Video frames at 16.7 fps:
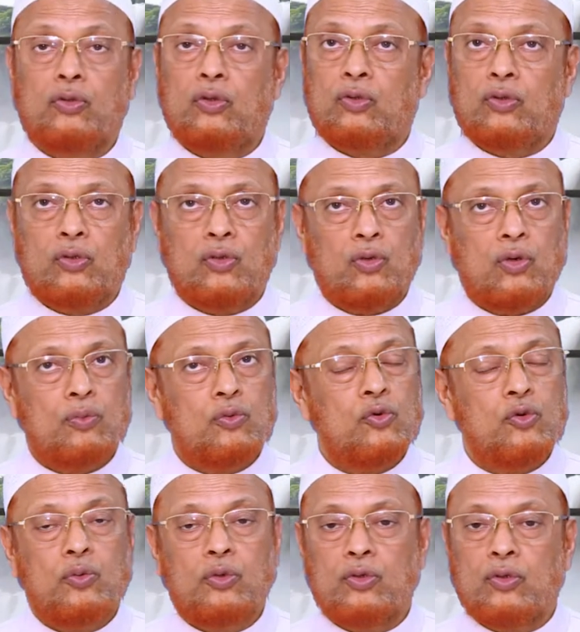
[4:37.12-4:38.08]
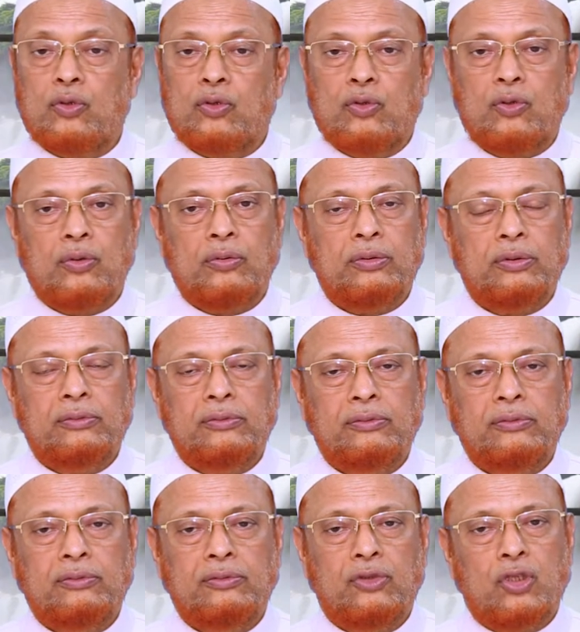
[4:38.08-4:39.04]
তথ্য অপূর্ব তথ্য
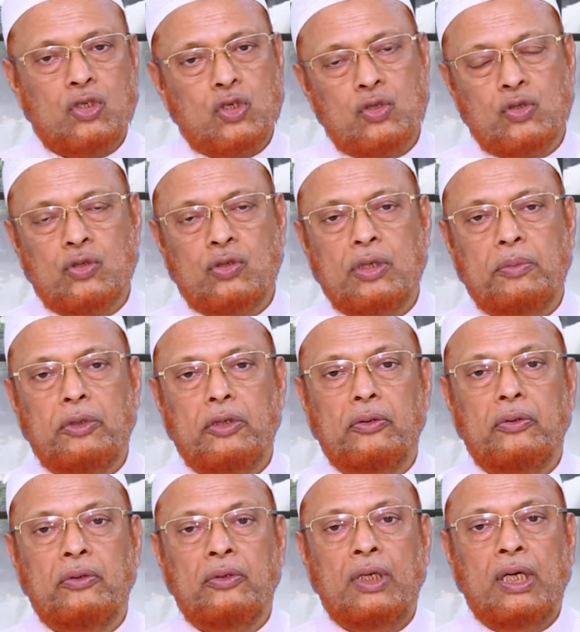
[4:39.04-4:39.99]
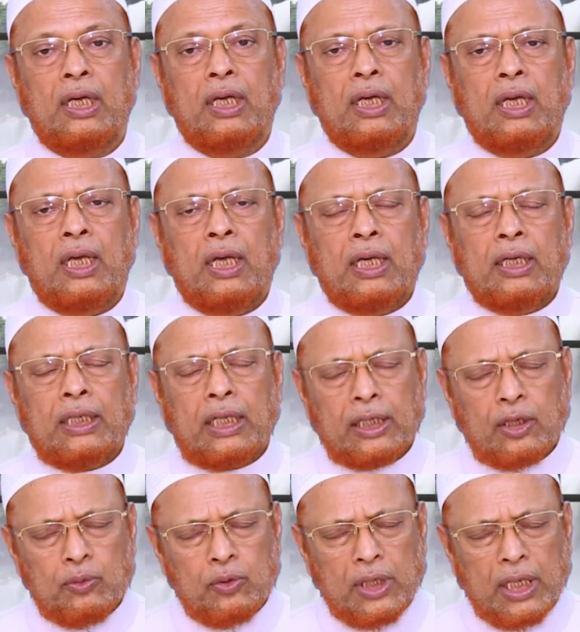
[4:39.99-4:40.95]
দর্শক শ্রোতা বিন্দু
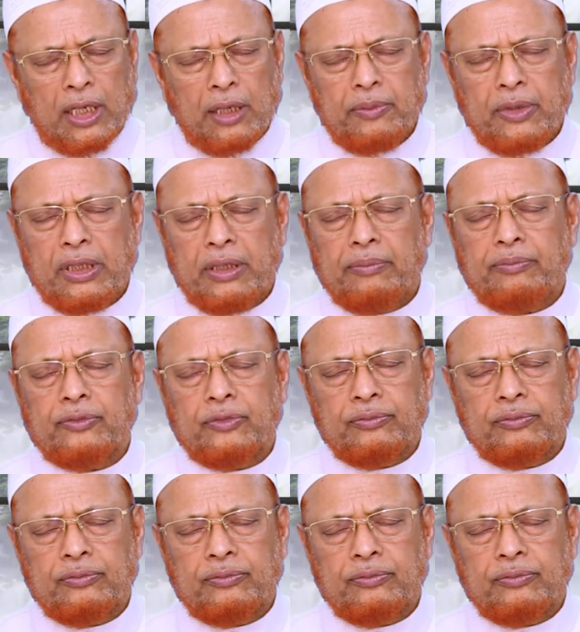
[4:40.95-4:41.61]
আল্লাহ রবুল আলমিন